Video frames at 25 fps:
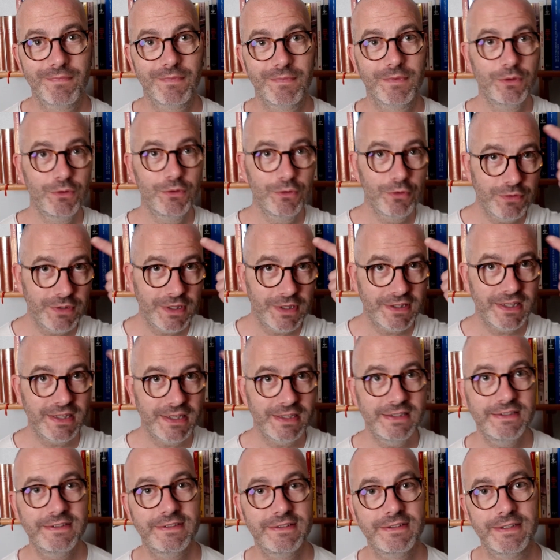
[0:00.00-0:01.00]
non
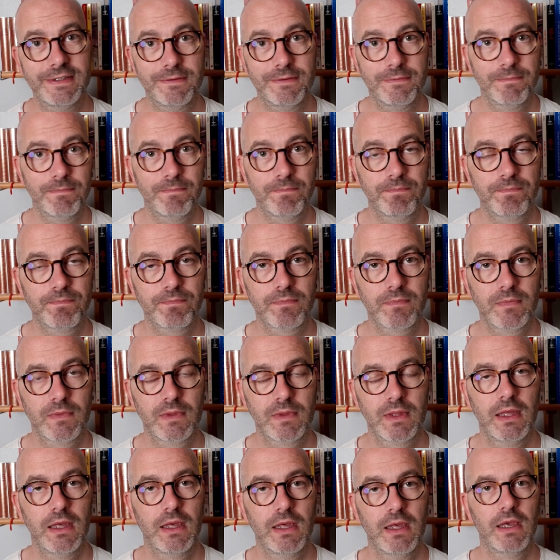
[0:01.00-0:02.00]
analysée.
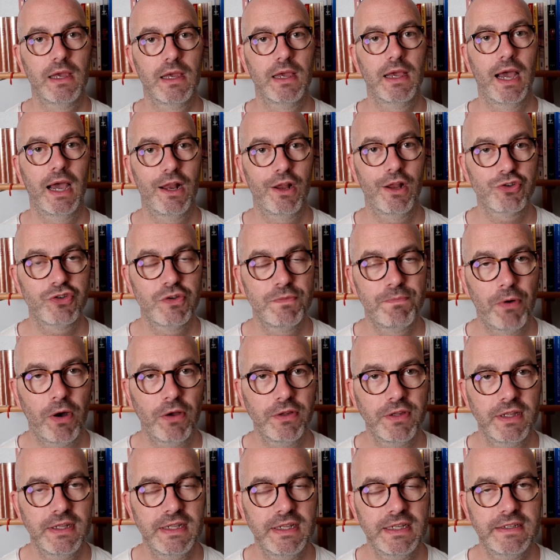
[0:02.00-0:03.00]
Alors je vais
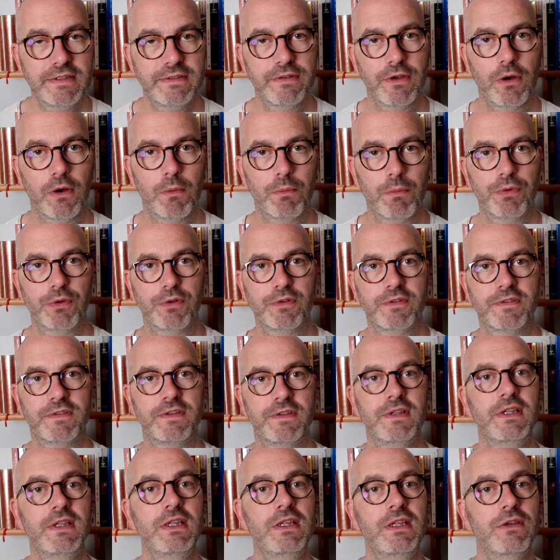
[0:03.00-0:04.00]
prendre un exemple.
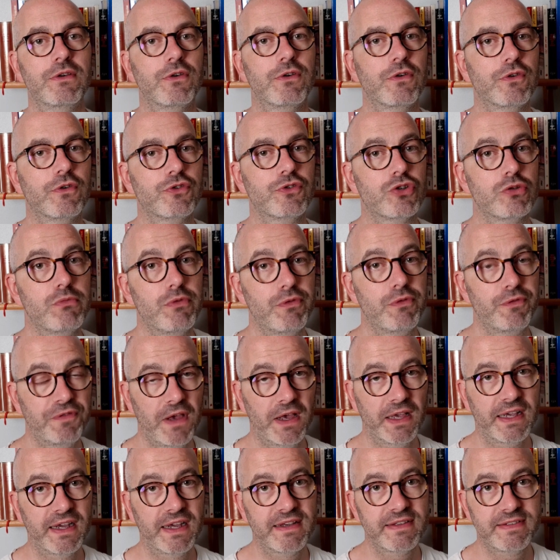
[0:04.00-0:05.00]
Si euh, je me fais
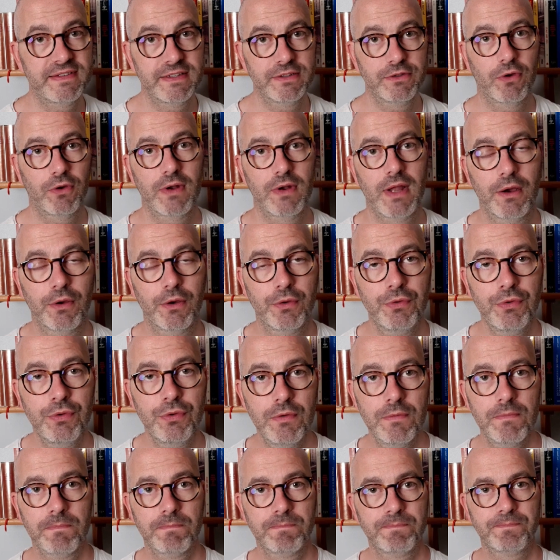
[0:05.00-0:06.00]
agresser dans la
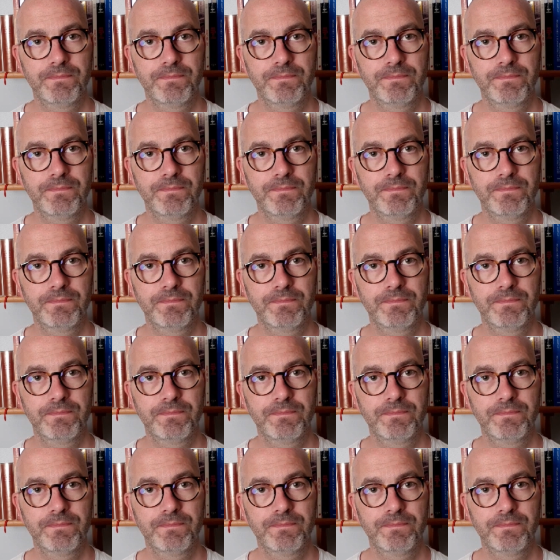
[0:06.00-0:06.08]
rue,